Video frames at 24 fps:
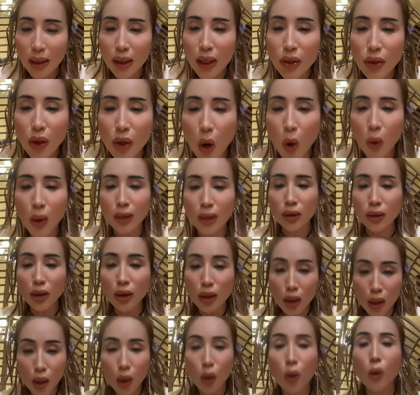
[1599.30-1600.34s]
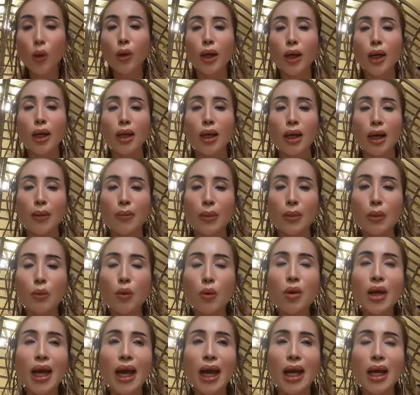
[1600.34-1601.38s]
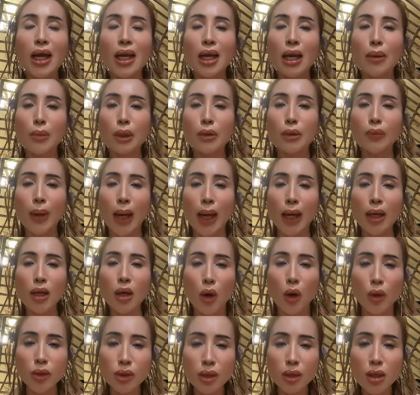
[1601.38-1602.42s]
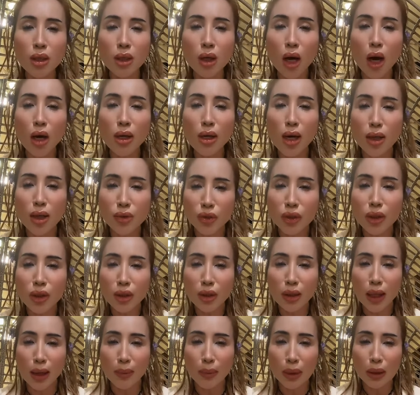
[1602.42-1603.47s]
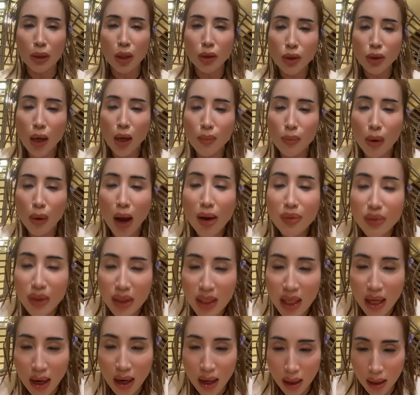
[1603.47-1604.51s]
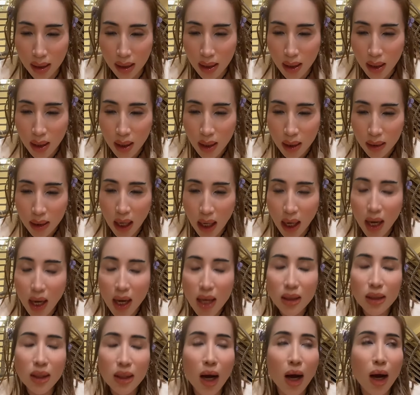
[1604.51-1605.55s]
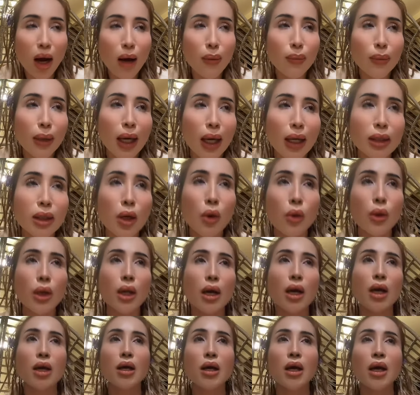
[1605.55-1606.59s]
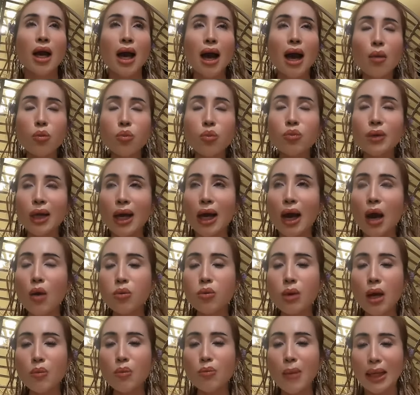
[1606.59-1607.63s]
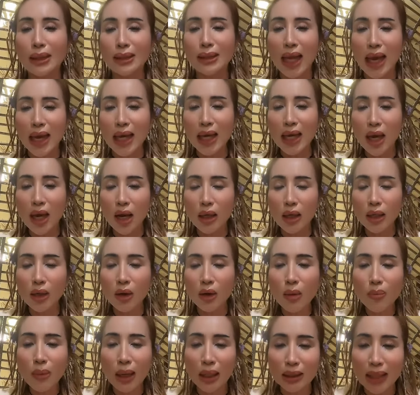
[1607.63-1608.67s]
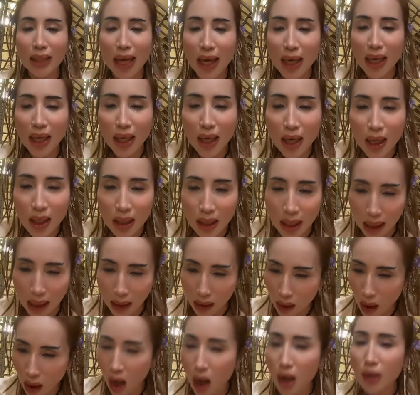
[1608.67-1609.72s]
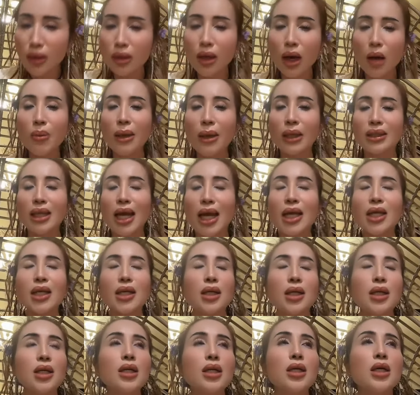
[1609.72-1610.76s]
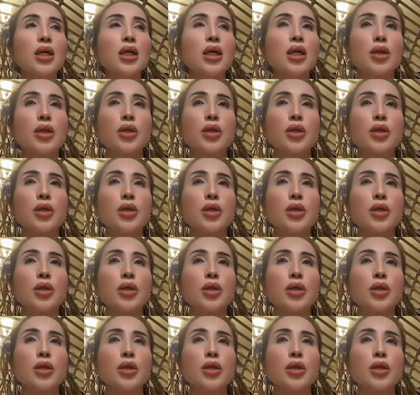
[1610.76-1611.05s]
là đi vô là tươi luôn á là mình muốn ăn á là mình phải gọi trước order trước là mình có tôm lobster đó tôm nè rồi ờ, ốc nè ốc ốc bàn tay á họ kêu ốc bàn tay á là nó có nữa ốc bàn tay nữa